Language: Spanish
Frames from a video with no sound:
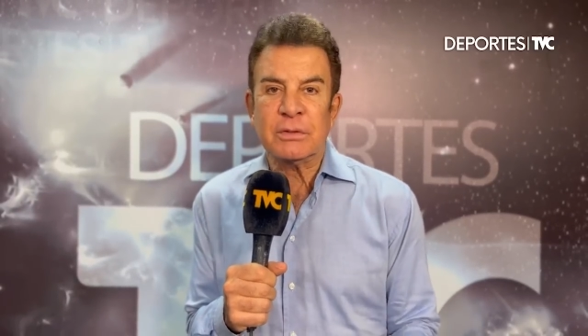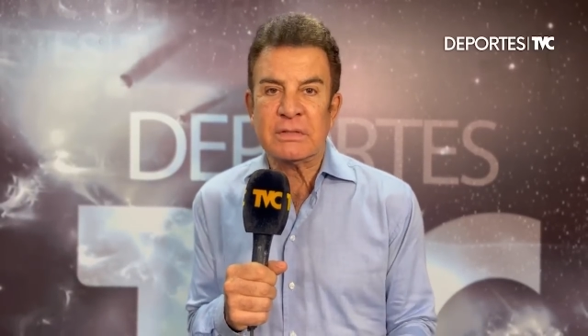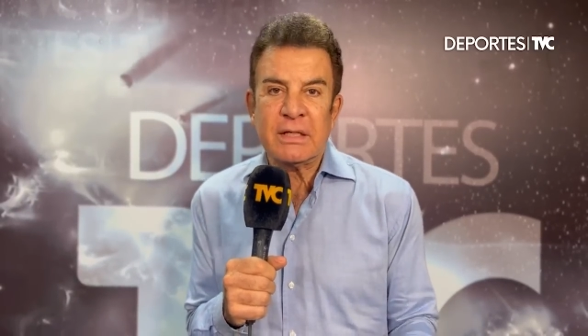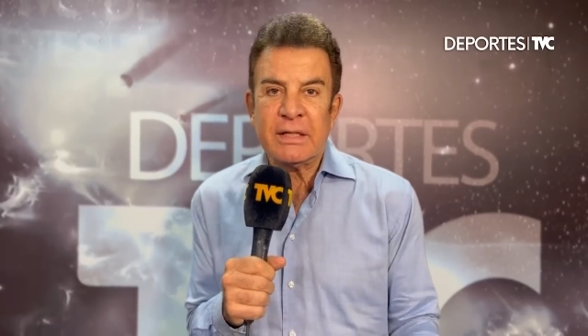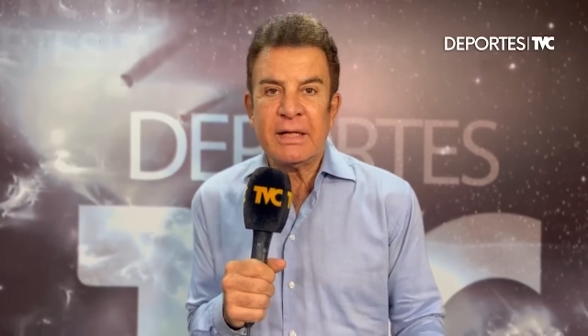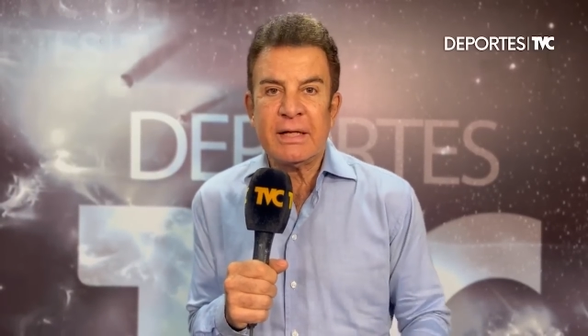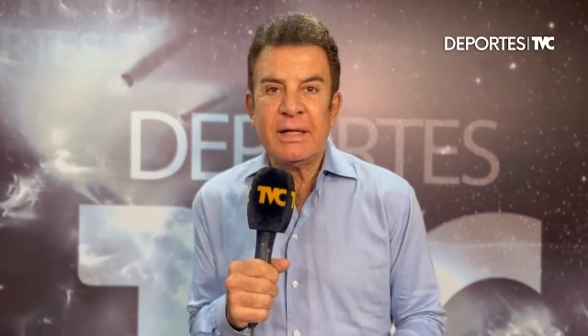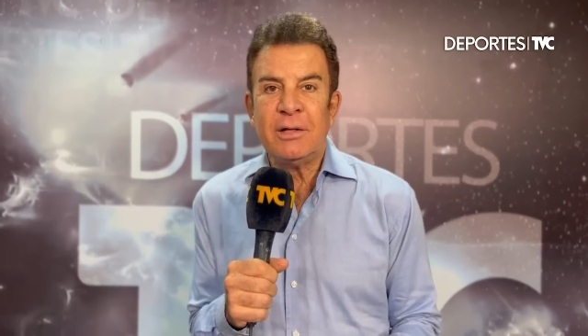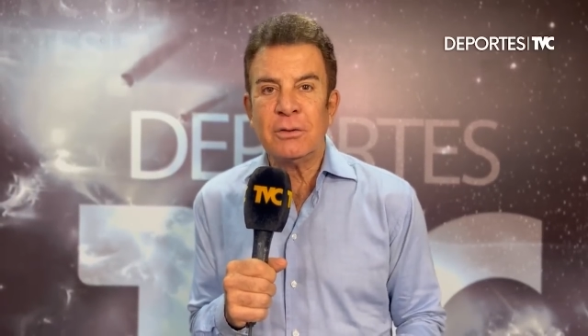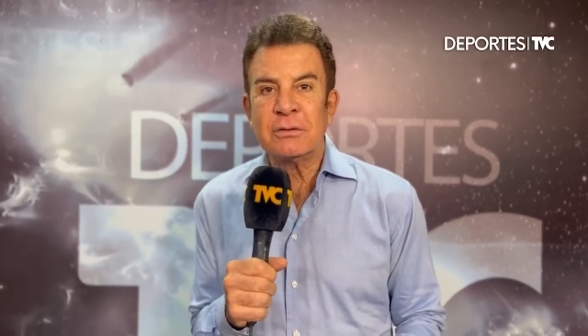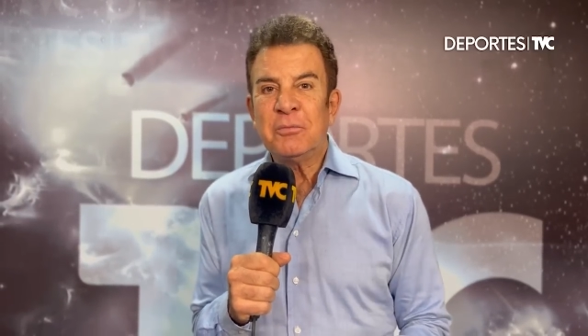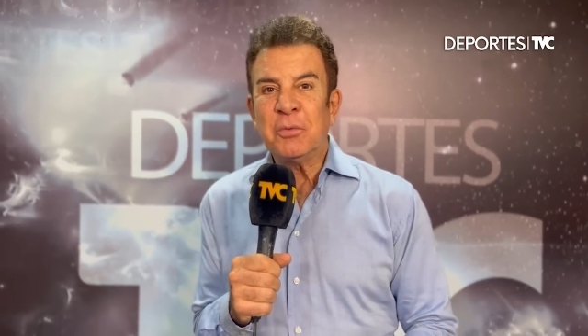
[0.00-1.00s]
por ser
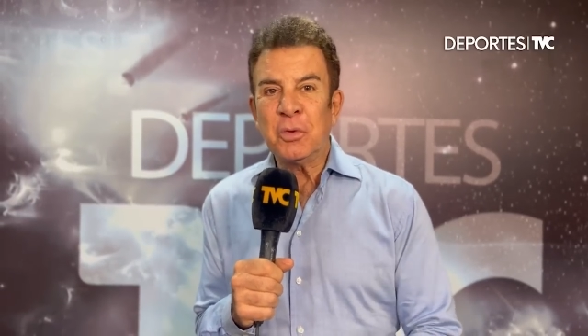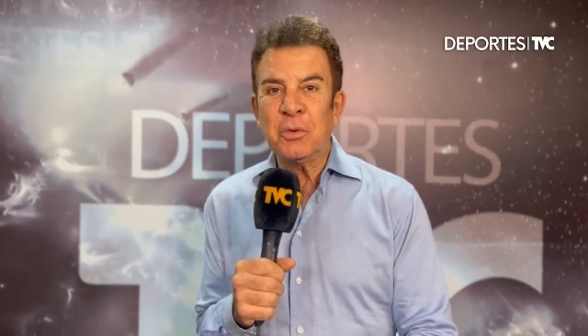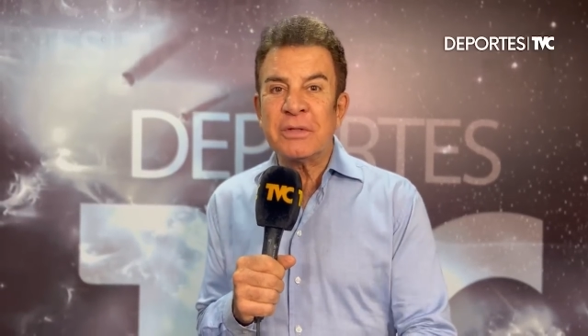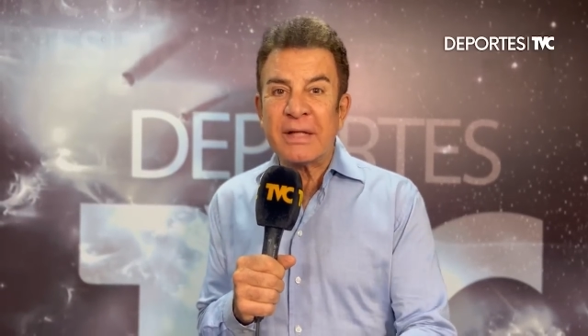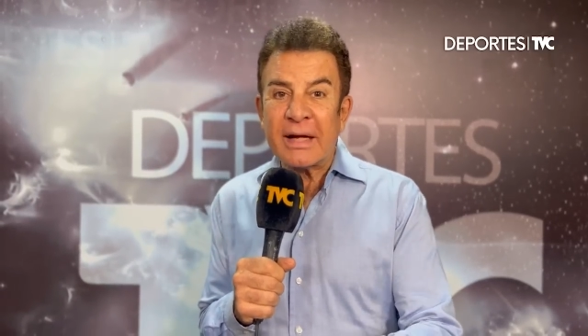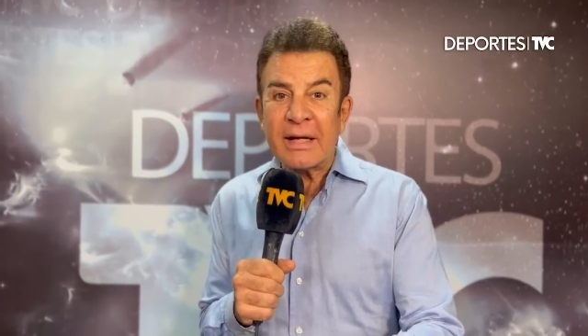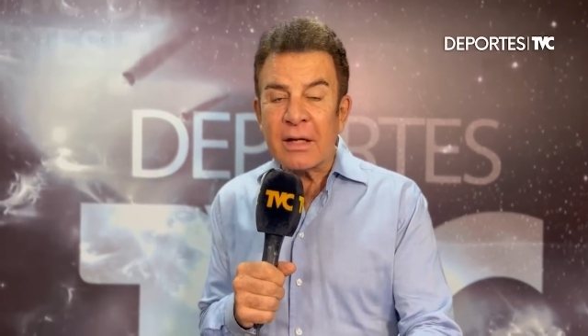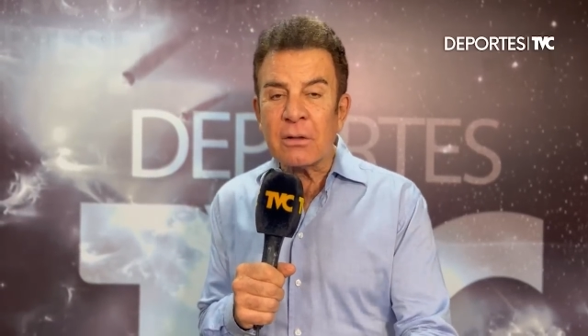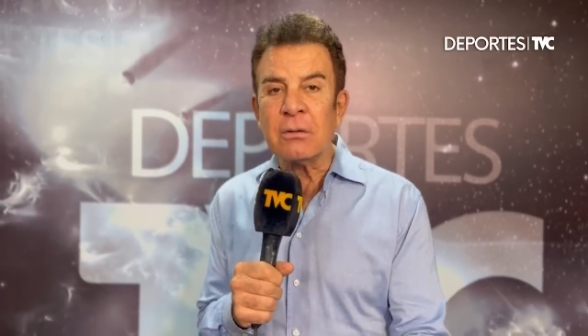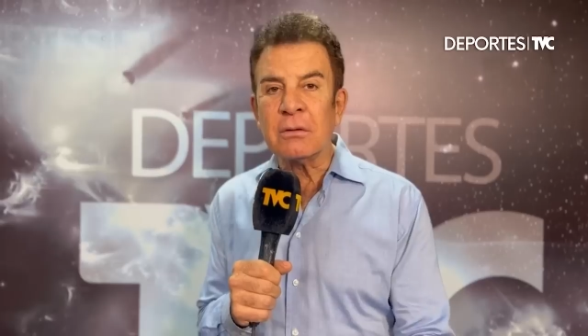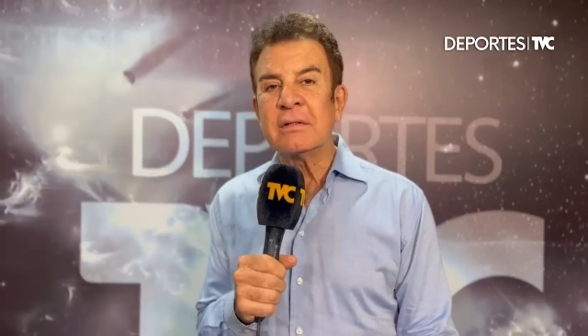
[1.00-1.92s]
dirigidos por un técnico